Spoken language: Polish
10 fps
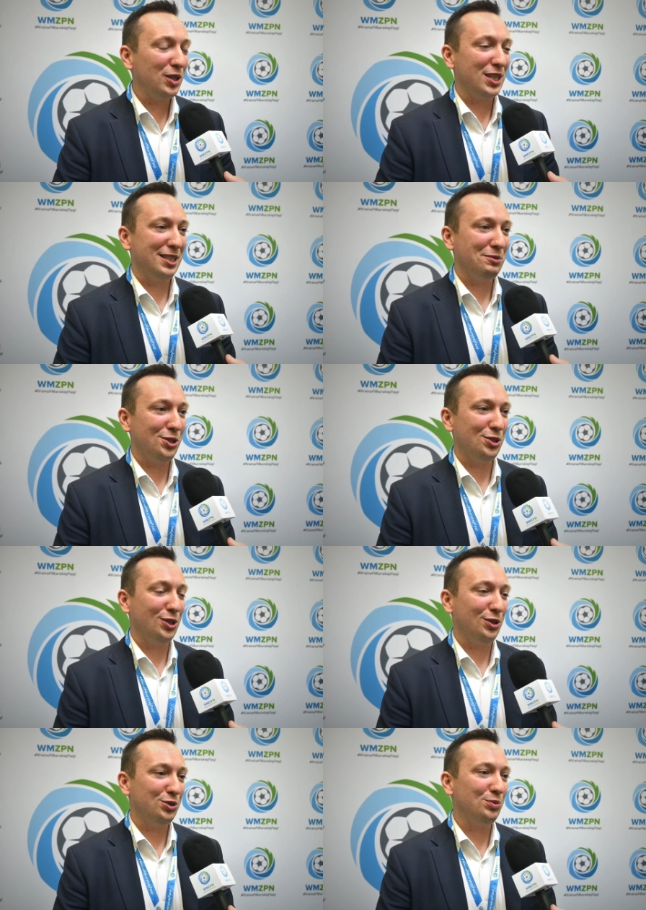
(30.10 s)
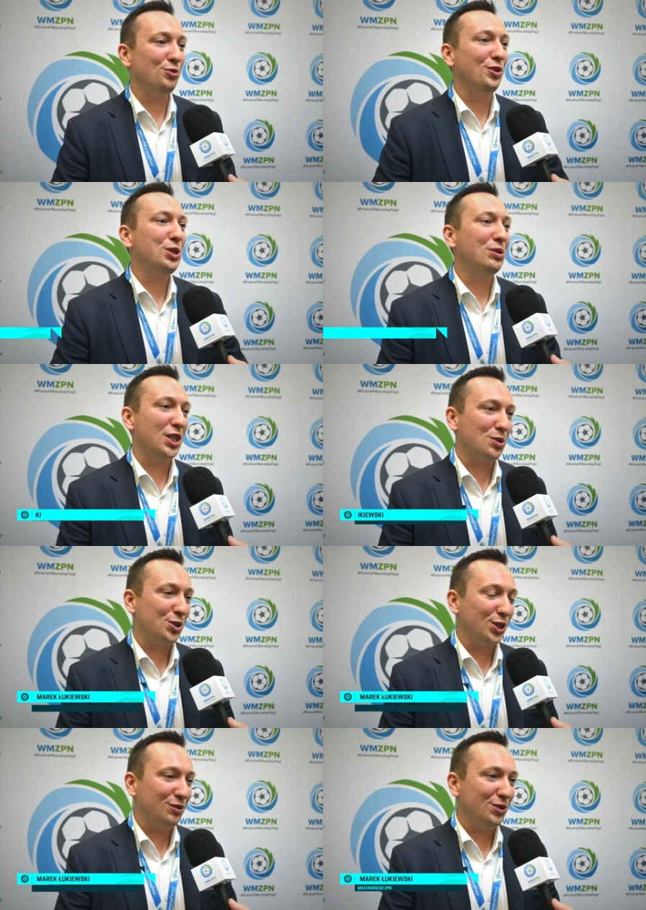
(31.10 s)
Okazało się, że to, o czym mówiliśmy w
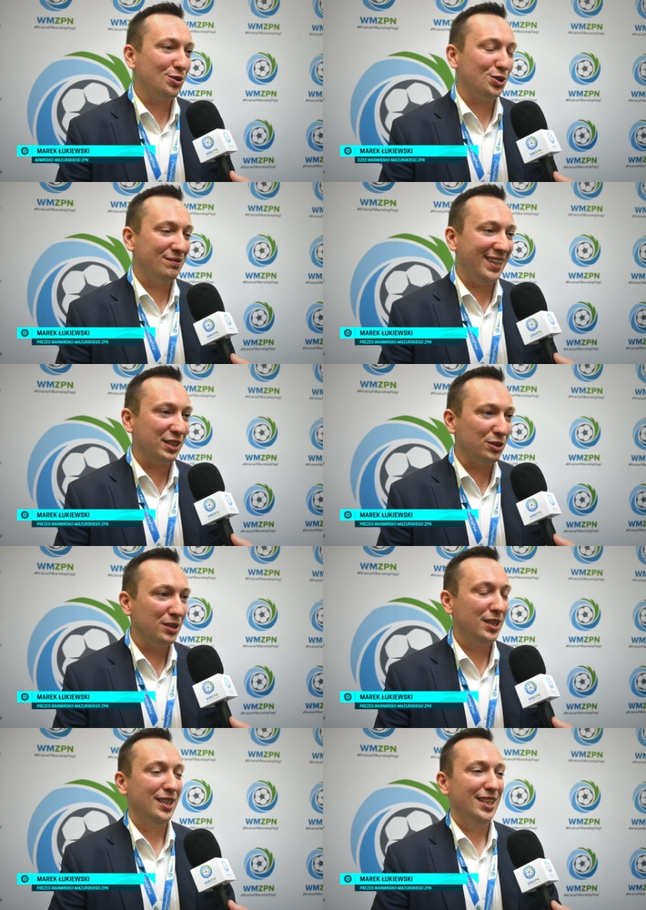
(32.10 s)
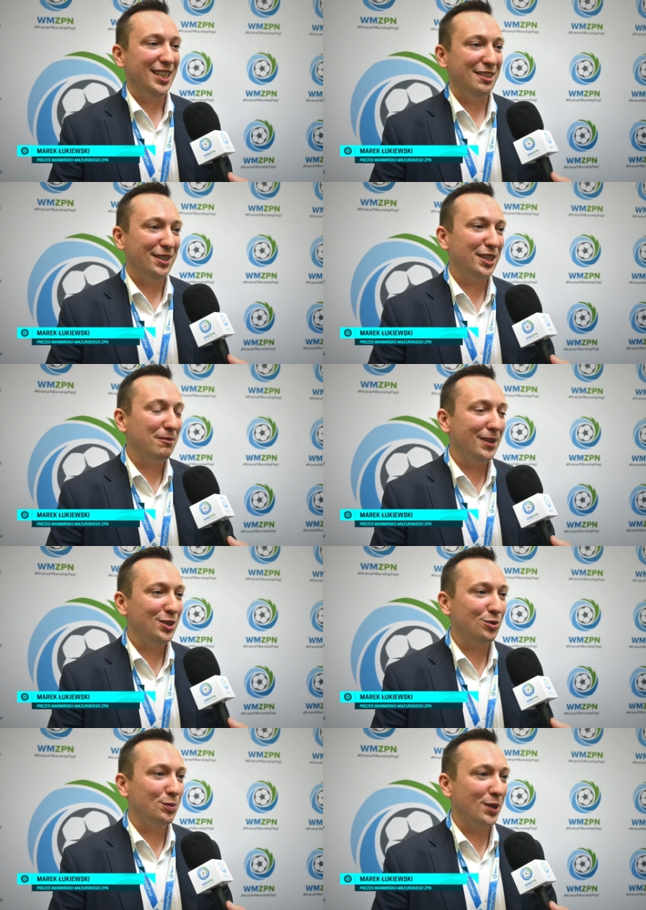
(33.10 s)
naszym środowisku, że warto w jednym
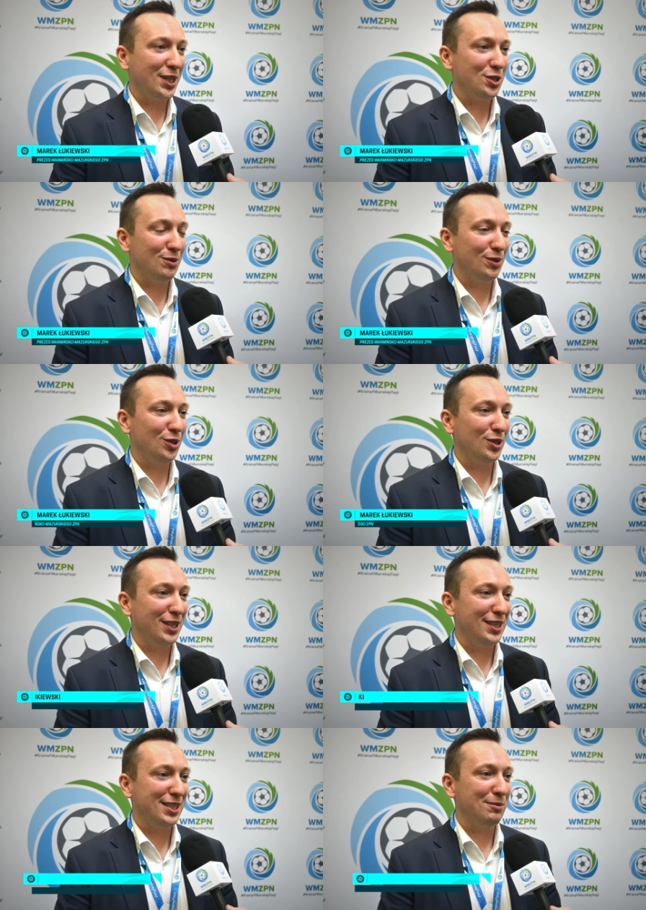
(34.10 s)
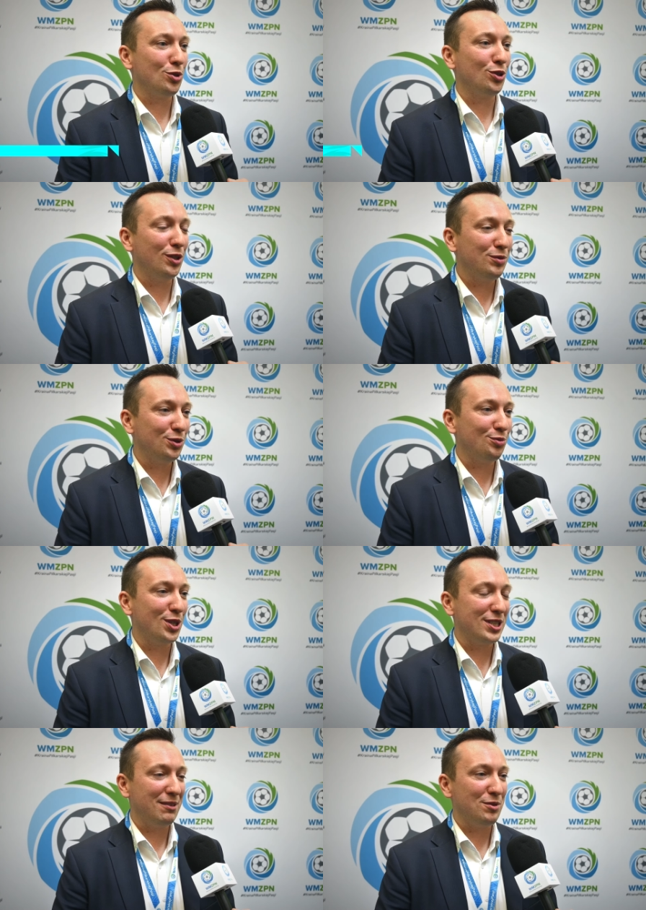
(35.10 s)
miejscu spotkać się w gronie samorządowców,
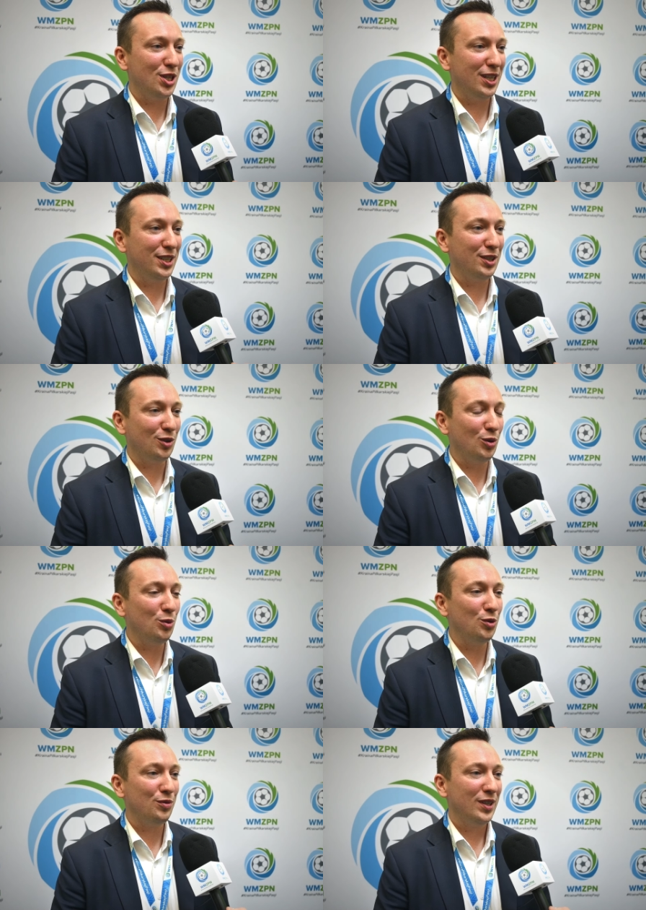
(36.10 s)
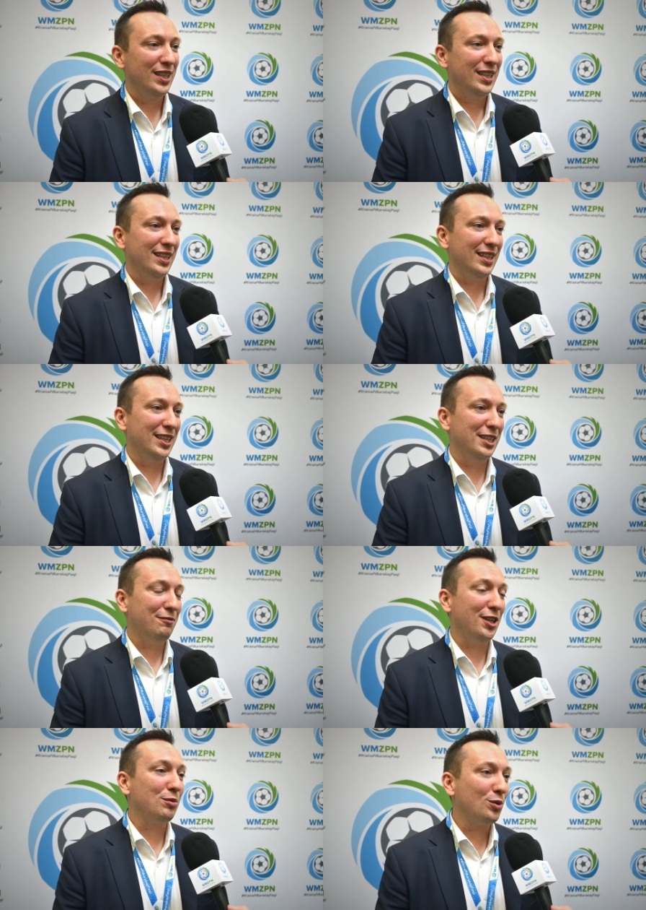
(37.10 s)
przedstawicieli klubów, E, firm,